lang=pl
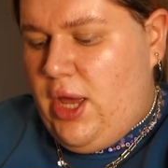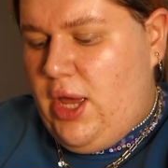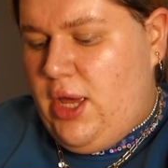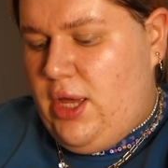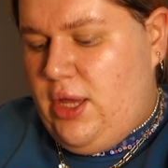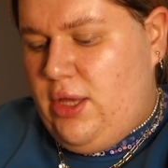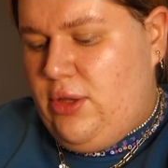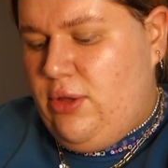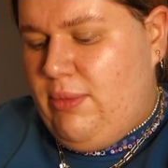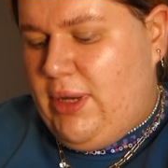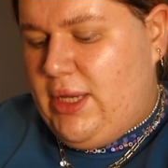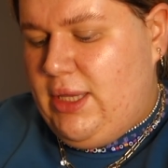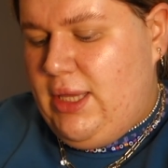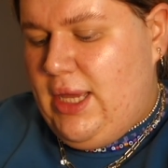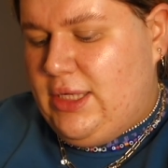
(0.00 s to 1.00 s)
E, do
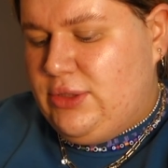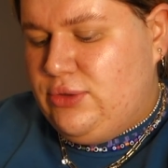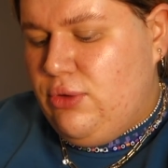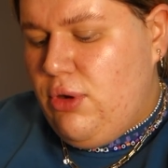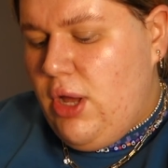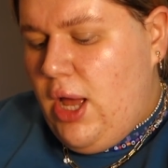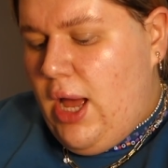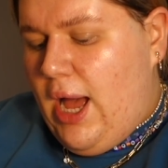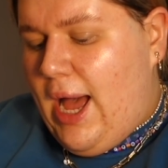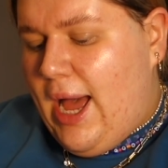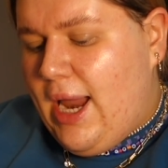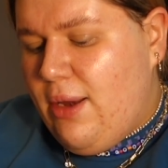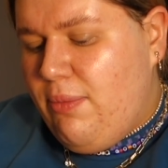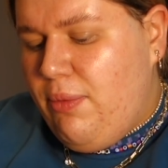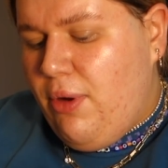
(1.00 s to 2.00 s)
makijażu.
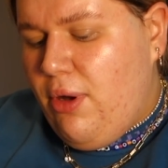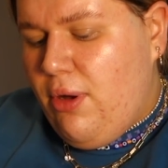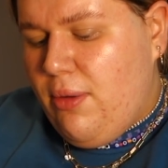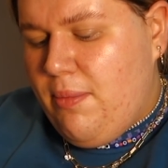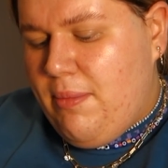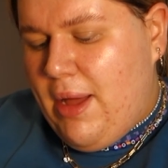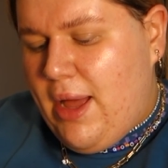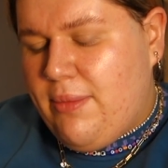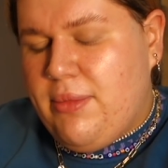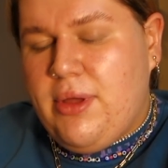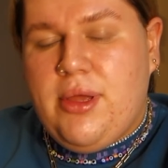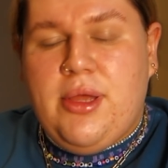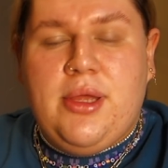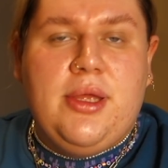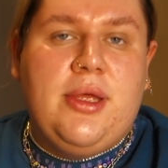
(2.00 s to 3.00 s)
Albo mam
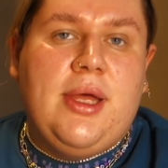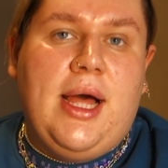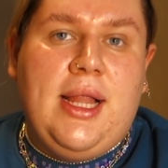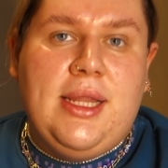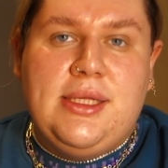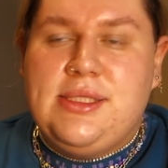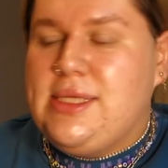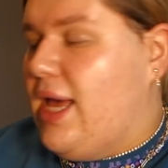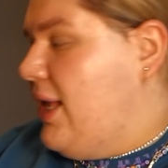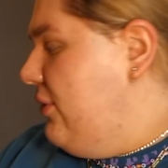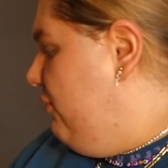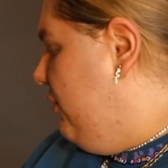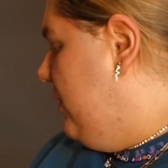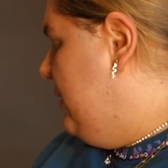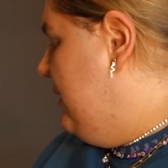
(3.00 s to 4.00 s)
e,
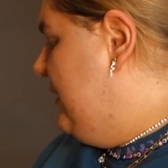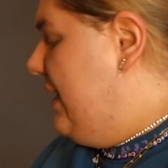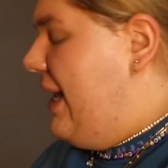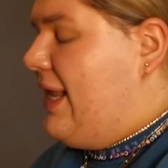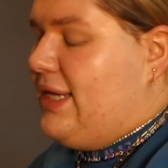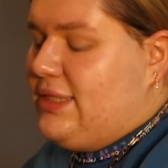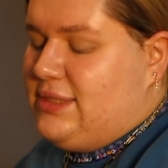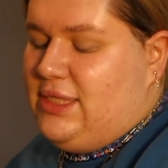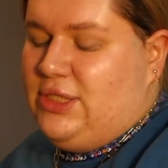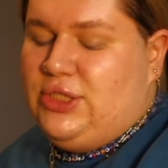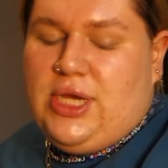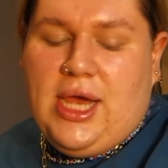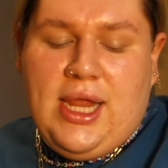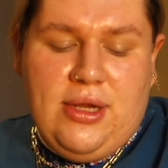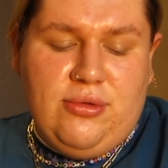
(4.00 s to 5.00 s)
Edwards Anastasia,
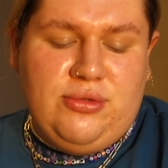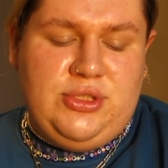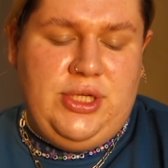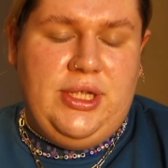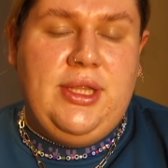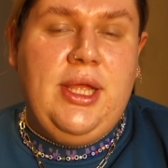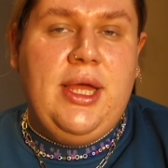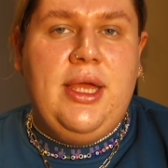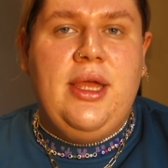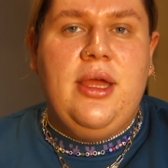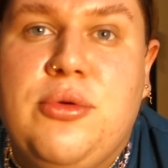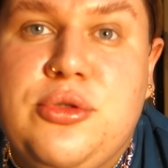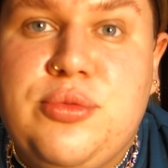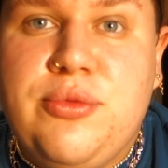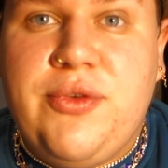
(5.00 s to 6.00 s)
ale użyję tej.
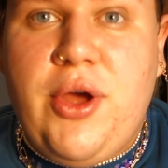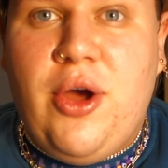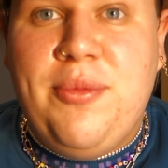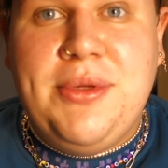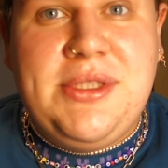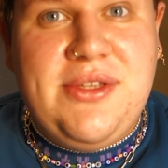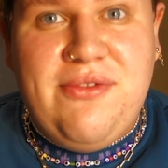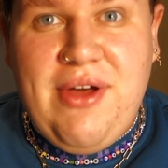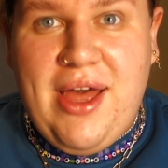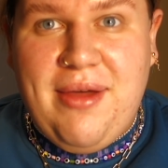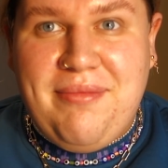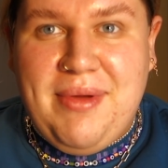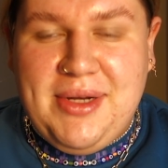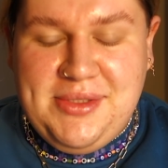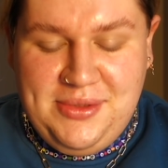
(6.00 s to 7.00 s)
Już mówię,
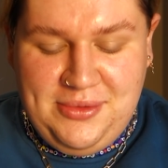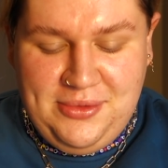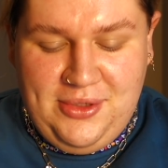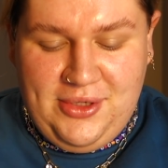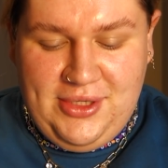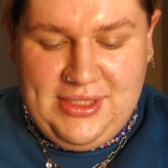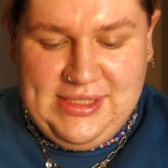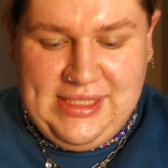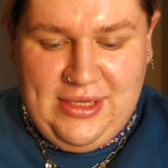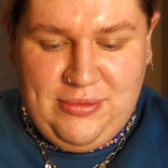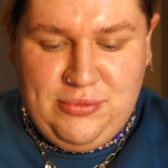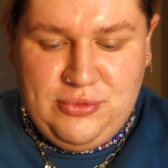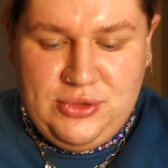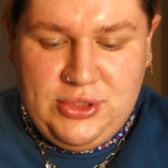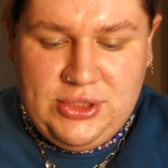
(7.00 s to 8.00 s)
obiecywałem bardzo długo i chcę ją
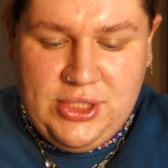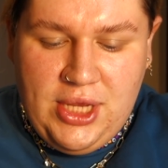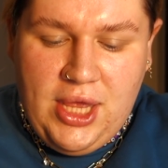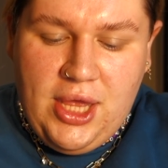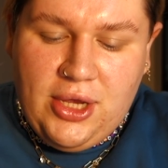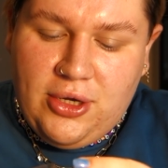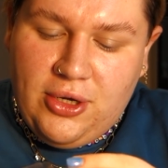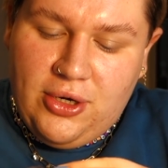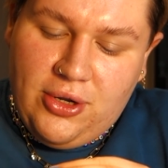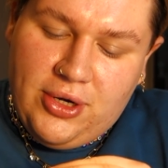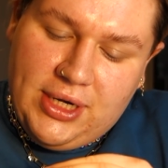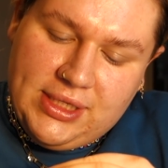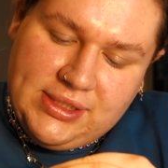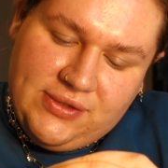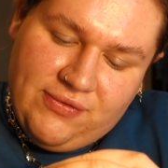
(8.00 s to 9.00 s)
użyć. Kolor
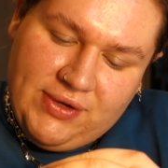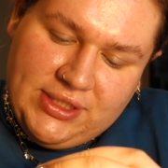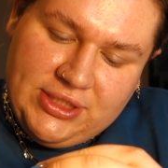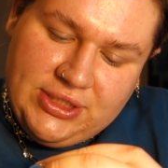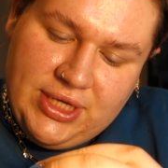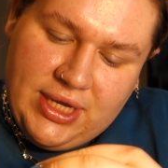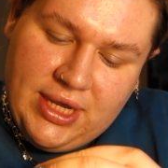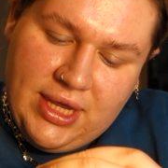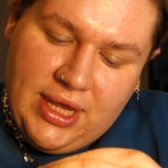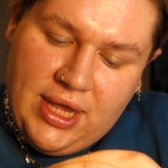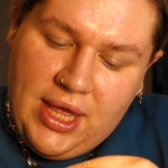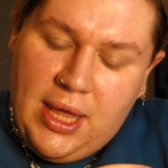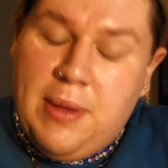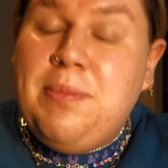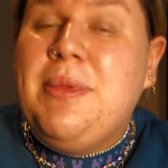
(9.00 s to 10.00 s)
nazywa się
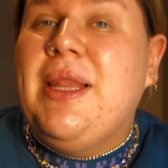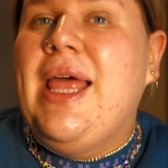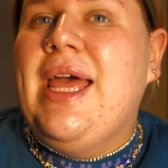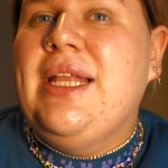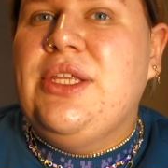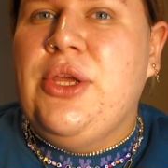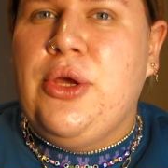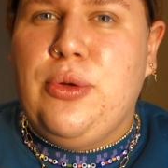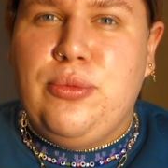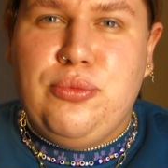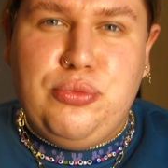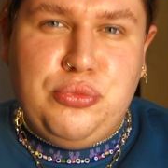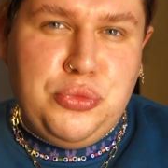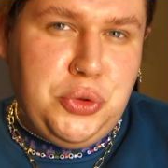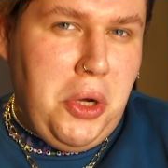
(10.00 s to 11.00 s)

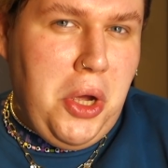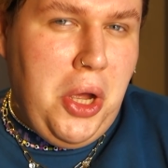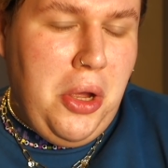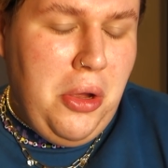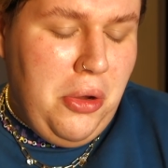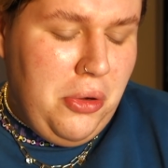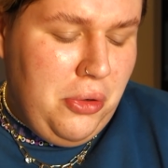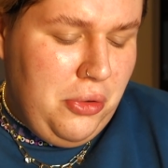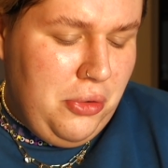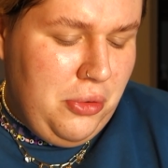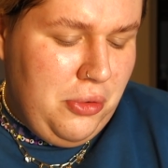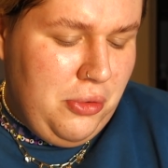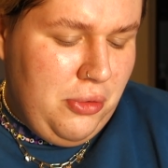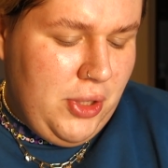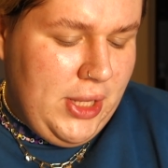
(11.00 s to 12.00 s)
Millennium.
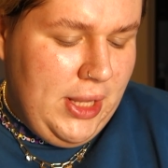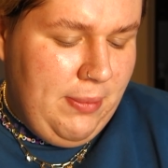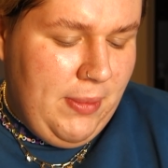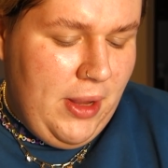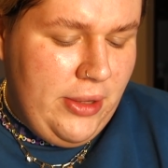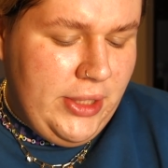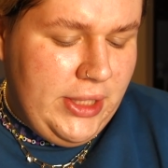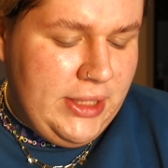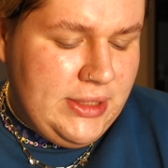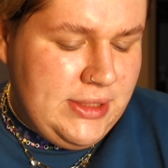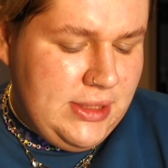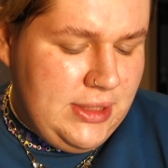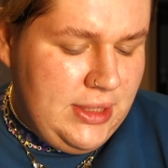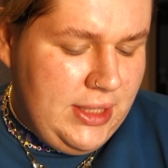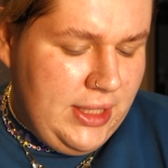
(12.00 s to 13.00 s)
Oh, come on
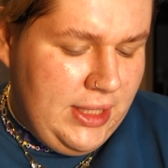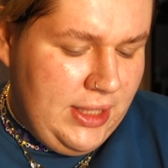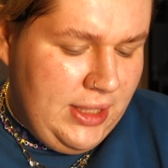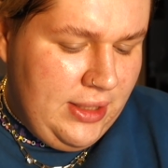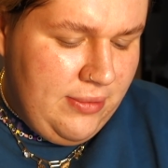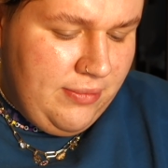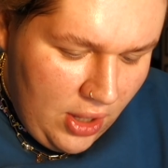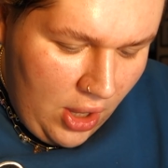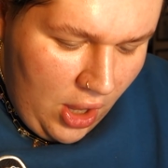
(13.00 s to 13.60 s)
Italy.